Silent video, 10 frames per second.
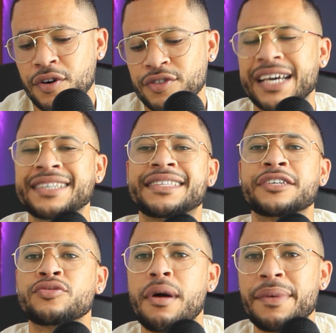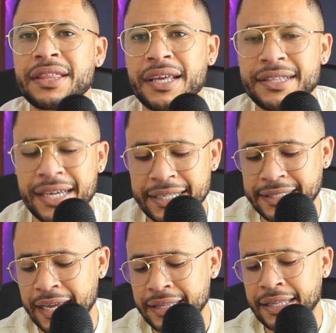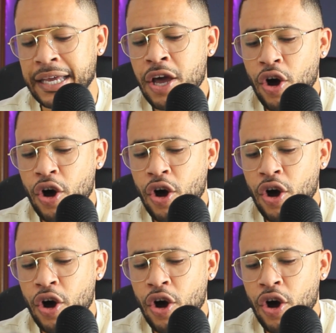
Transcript: O sea, está sumamente interesante.